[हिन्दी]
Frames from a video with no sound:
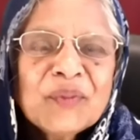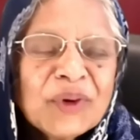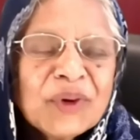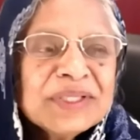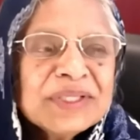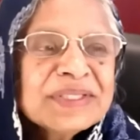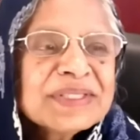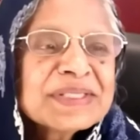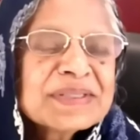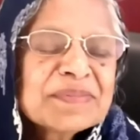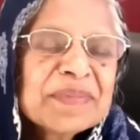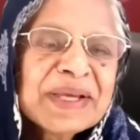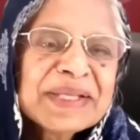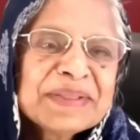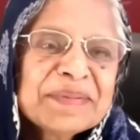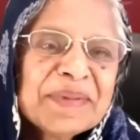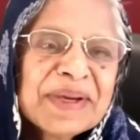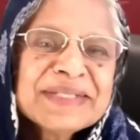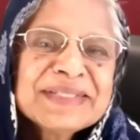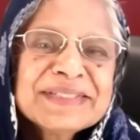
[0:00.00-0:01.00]
what this
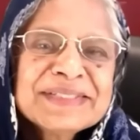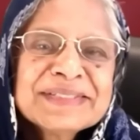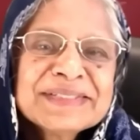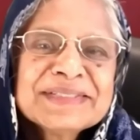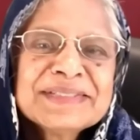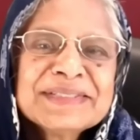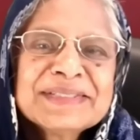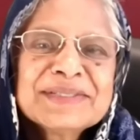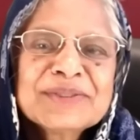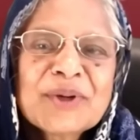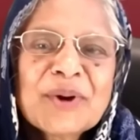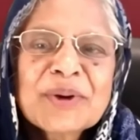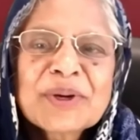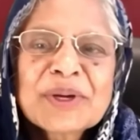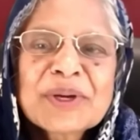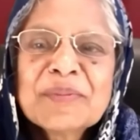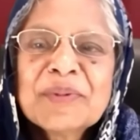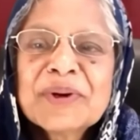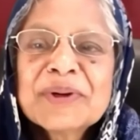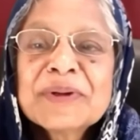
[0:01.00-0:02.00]
mathematician is
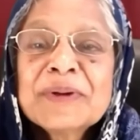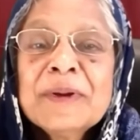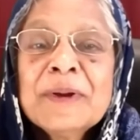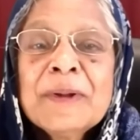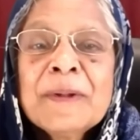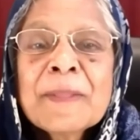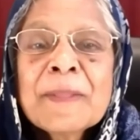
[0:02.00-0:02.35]
talking about.